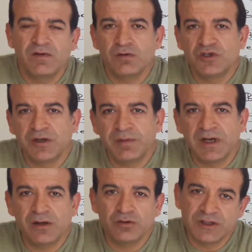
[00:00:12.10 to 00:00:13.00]
ve o
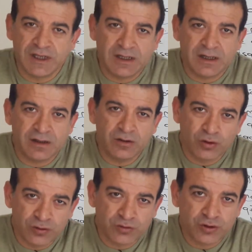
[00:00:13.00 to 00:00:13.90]
cephelerin
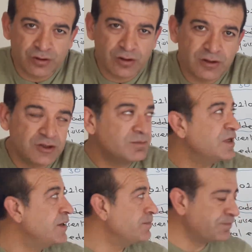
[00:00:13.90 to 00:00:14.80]
özelliklerini görmüştük.
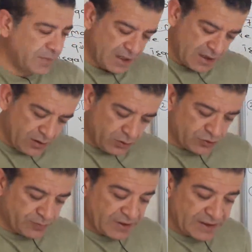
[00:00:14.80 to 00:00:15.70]
Şimdi
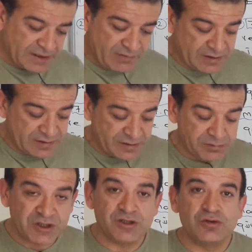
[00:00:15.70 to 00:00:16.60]
Osmanlı
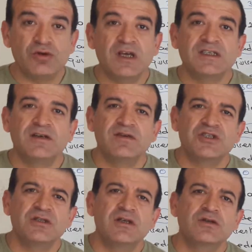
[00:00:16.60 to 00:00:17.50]
Devleti'nin Birinci Dünya
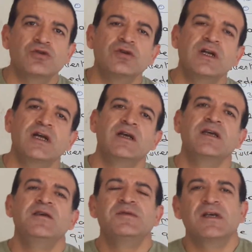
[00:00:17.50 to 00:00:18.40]
Savaşı'ndan
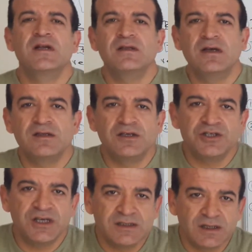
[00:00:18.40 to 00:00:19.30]
sonra imzaladığı
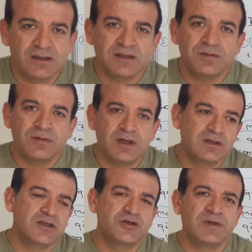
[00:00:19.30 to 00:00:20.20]
Ateşkes
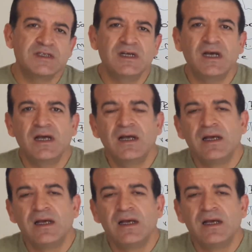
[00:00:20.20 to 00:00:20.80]
Antlaşması'na